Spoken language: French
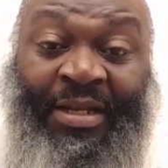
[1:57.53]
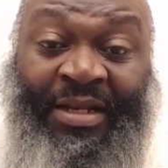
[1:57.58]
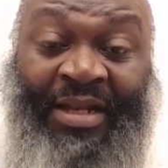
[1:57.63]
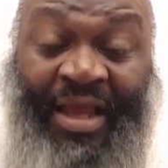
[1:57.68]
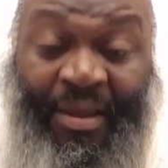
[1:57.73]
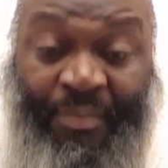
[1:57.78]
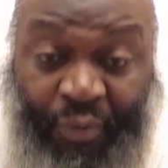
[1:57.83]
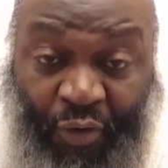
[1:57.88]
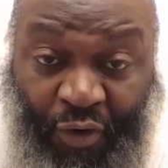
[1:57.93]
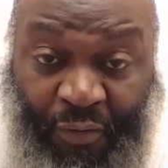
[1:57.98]

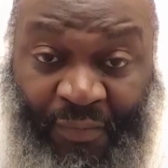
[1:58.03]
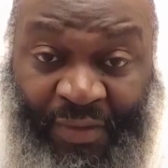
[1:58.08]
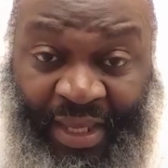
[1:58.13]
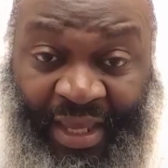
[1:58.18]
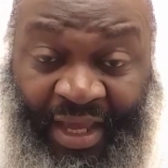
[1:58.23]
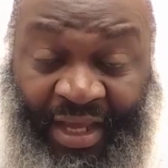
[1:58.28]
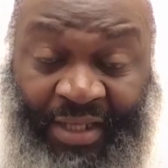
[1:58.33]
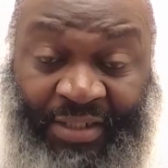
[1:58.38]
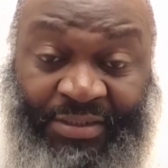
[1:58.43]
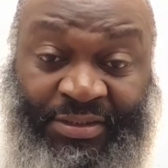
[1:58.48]
La
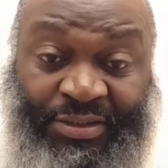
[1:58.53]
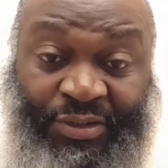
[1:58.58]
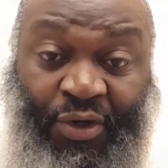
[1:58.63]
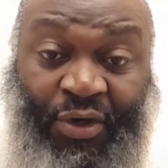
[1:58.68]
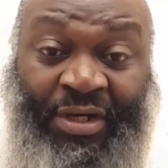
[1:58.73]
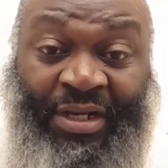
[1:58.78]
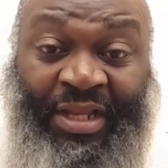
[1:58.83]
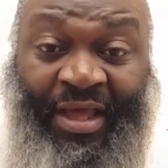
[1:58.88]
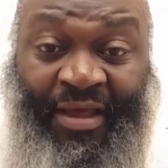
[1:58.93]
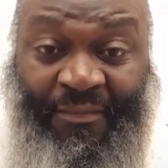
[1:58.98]
première,
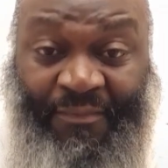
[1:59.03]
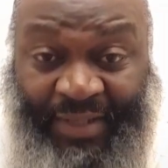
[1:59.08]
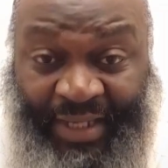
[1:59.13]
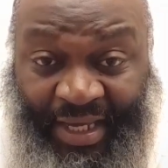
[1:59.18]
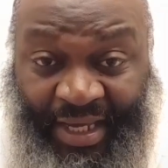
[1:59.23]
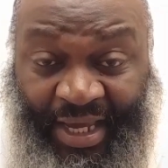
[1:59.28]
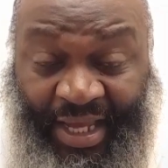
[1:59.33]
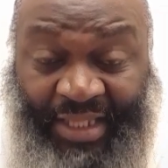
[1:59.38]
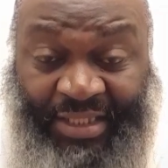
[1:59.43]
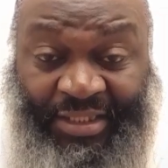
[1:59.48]
dans la
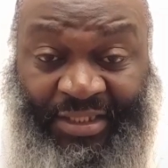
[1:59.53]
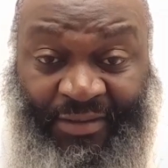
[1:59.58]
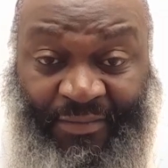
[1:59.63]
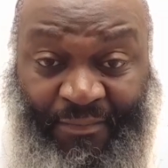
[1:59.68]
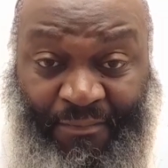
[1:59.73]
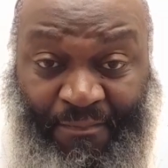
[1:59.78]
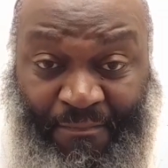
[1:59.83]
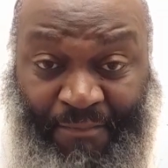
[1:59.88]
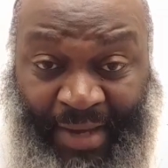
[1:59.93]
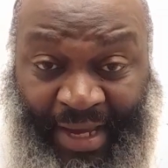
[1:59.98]
Birkat
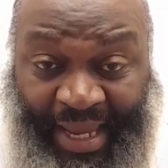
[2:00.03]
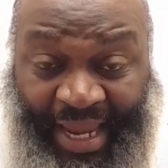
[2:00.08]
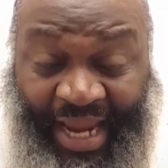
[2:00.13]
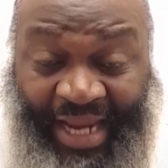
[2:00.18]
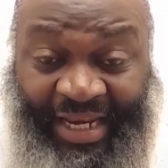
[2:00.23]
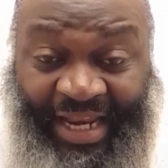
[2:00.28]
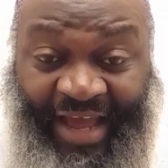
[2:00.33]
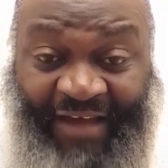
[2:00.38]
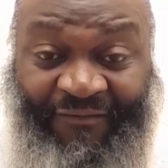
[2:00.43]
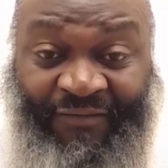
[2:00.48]

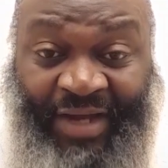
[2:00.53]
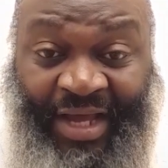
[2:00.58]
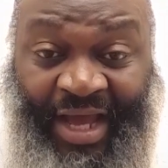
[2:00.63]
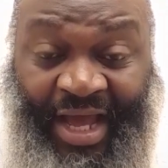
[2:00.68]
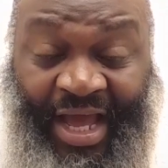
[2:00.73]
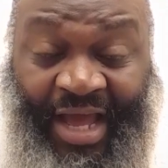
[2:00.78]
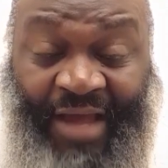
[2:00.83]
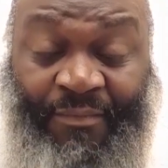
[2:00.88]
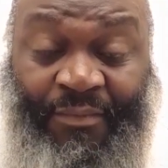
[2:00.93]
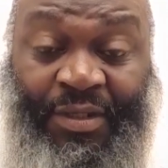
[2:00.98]
Magen
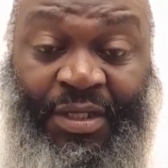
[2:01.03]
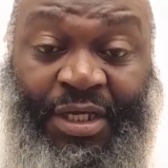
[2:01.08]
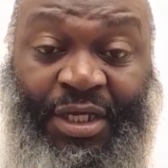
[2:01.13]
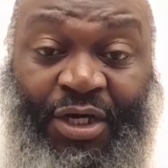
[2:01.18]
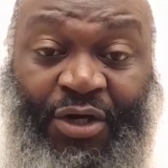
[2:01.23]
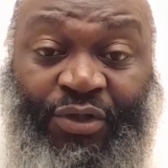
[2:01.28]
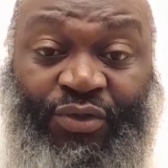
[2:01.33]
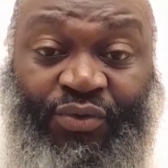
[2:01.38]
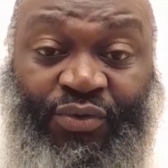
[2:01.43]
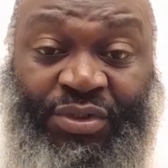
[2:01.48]
Avraham,
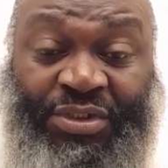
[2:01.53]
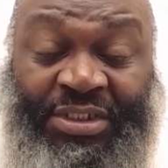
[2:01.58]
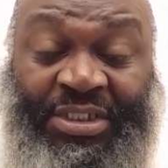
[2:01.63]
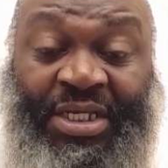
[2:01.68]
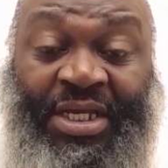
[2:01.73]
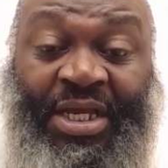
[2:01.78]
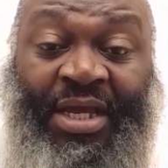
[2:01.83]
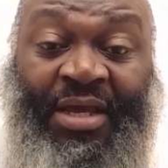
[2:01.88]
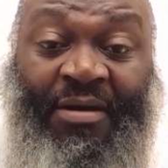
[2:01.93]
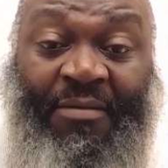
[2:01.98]
quand on
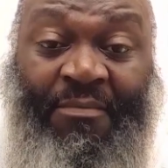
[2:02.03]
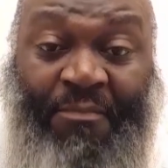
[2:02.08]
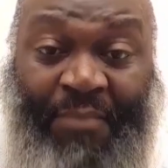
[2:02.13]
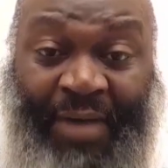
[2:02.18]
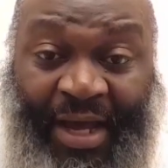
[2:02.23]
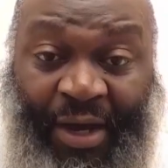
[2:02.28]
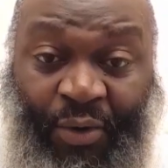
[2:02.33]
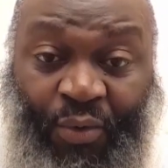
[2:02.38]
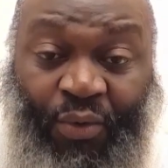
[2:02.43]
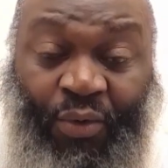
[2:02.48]
dit
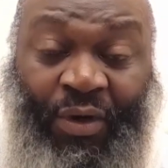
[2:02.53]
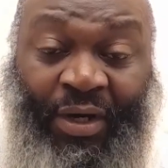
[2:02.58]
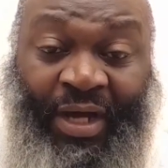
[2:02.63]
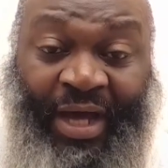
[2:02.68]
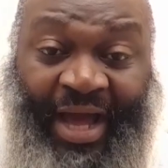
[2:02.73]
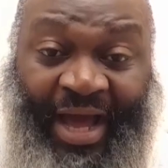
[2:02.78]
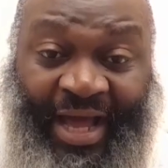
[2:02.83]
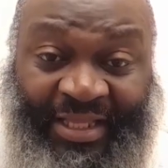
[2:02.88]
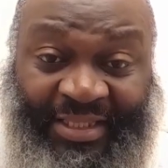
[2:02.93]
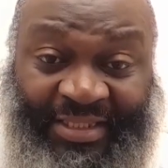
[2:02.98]
Baruch
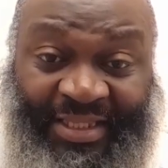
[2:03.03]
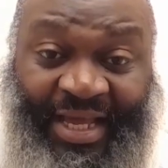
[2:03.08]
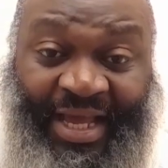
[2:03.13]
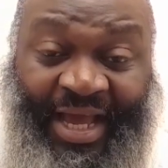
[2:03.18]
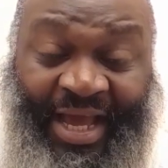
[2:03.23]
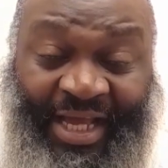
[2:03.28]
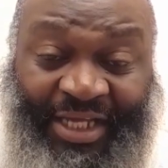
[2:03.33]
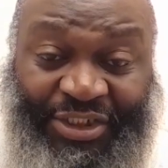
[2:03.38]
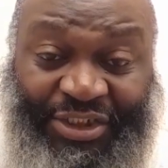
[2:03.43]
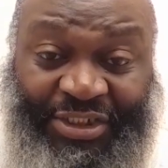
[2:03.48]

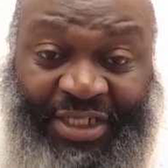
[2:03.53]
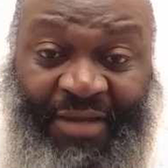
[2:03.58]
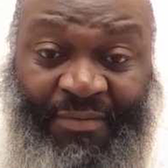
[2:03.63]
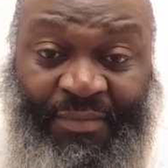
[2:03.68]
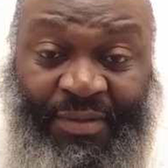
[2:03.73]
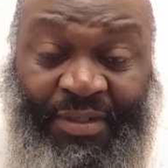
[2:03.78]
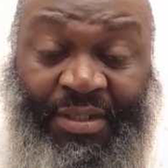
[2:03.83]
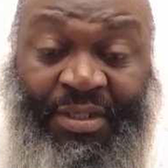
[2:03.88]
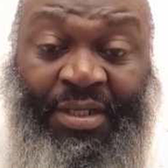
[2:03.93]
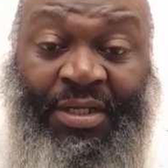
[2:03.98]
Ata Hashem,